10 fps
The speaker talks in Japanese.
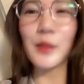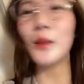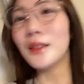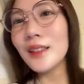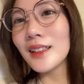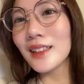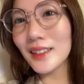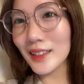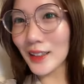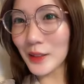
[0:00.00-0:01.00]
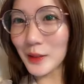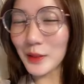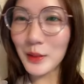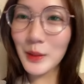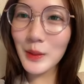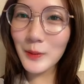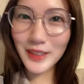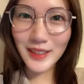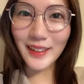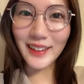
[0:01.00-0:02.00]
のあの太りま
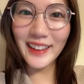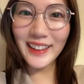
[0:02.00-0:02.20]
した